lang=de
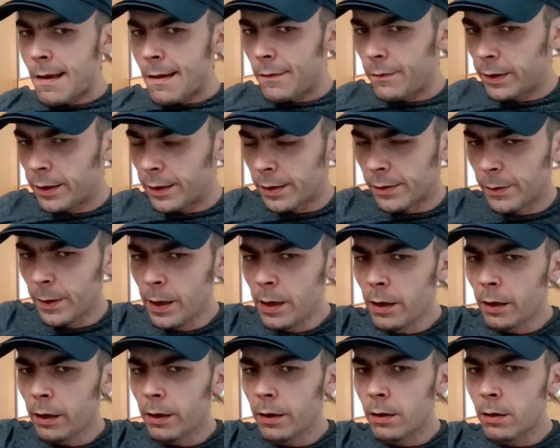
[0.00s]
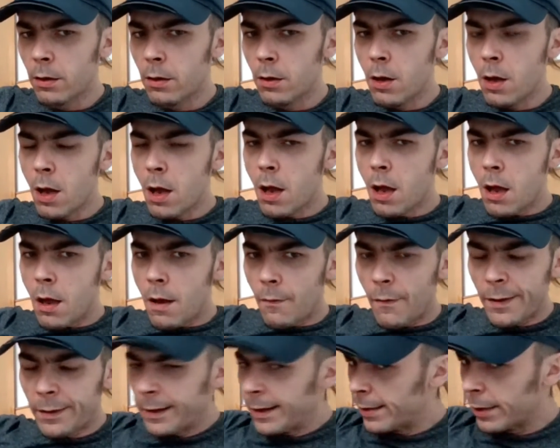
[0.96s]
wie das wäre,
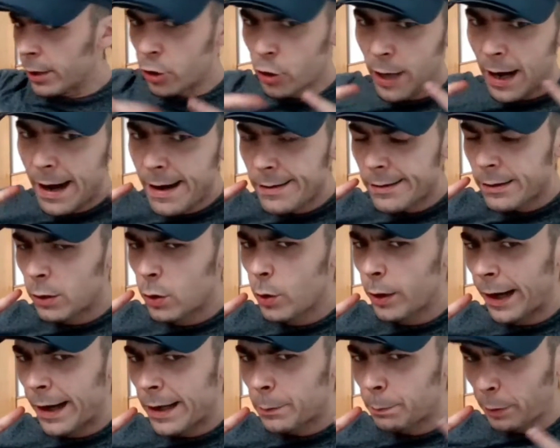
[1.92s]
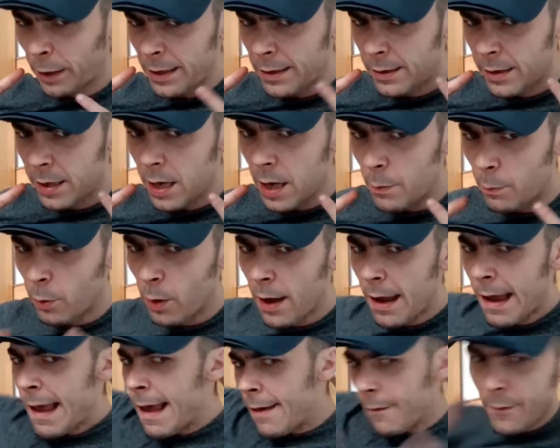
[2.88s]
wenn dieses scheiß Tourette-Prinzip
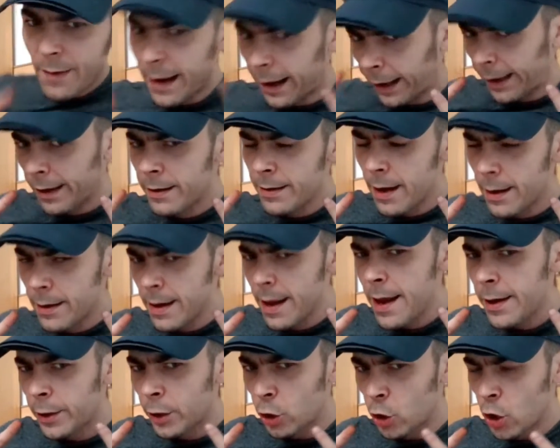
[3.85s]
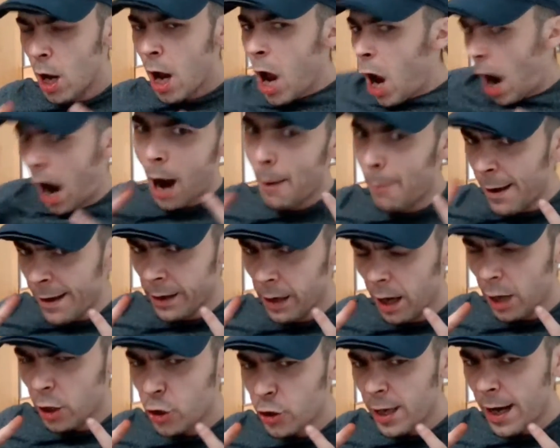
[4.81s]
wäre hier nicht, aber
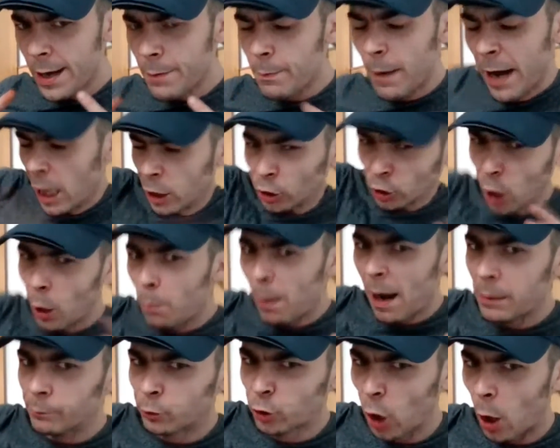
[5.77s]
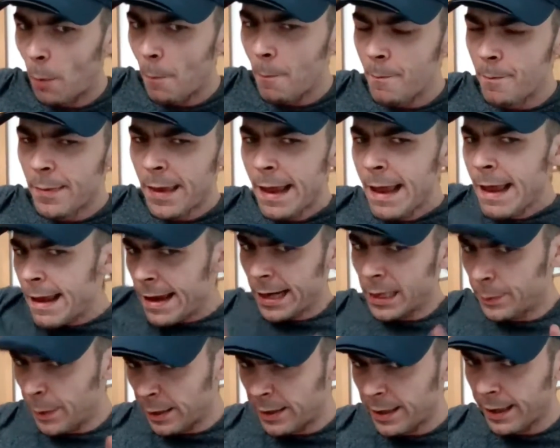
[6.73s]
Jorstein
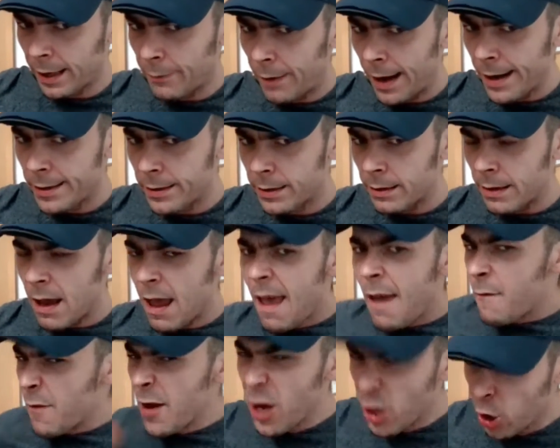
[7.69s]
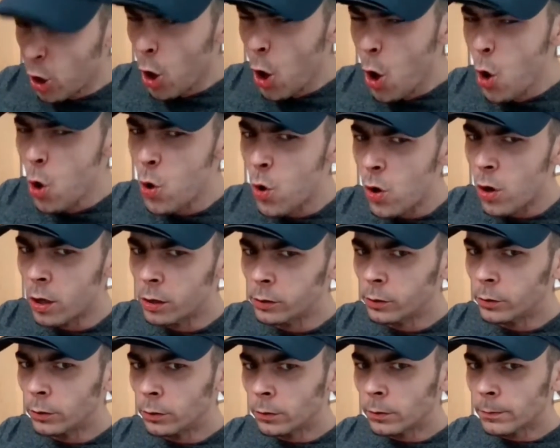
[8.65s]
es wird sich erweisen, wie sie
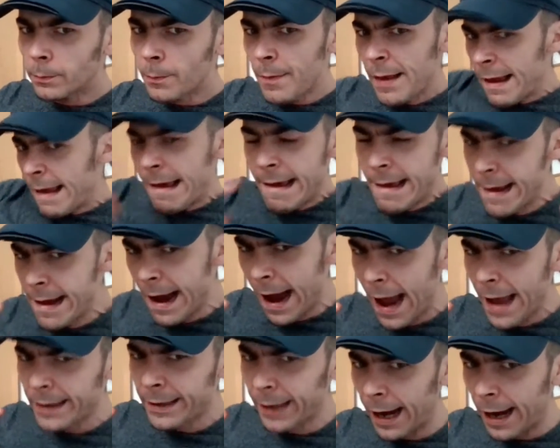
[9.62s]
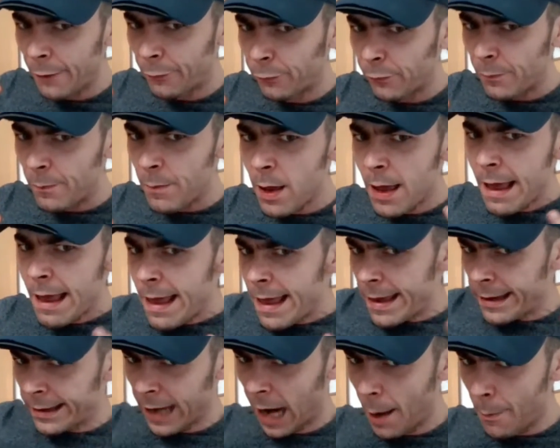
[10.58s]
hier eingreifen.
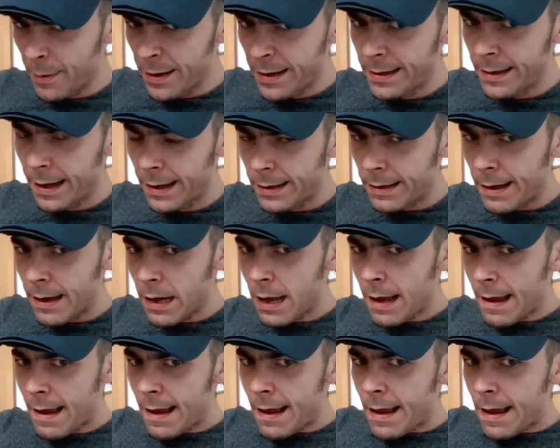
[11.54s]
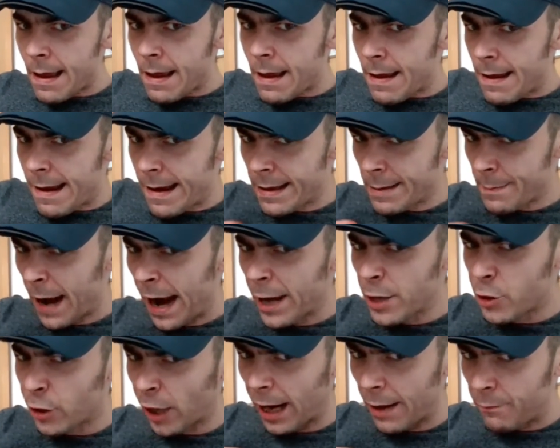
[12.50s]
Ich habe Ihnen in dem
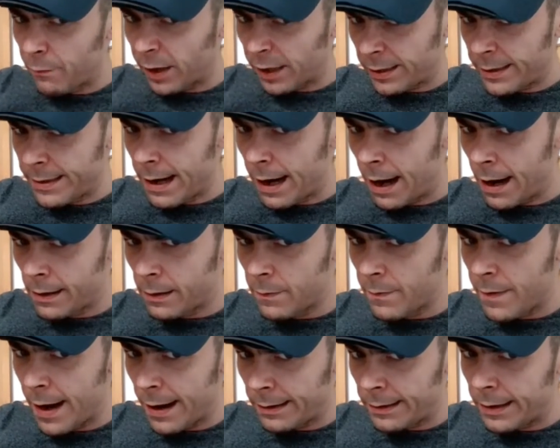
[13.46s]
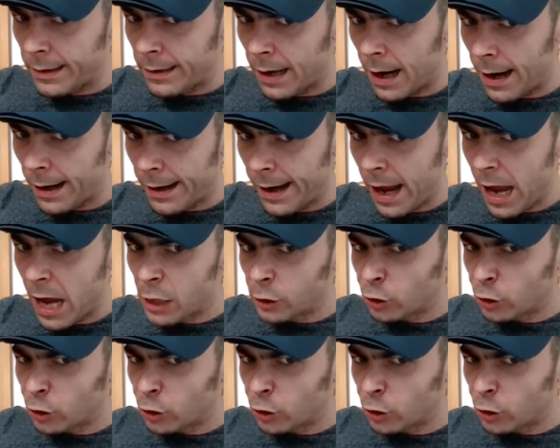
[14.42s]
Einschreiben, was Sie erhalten werden, die Tage.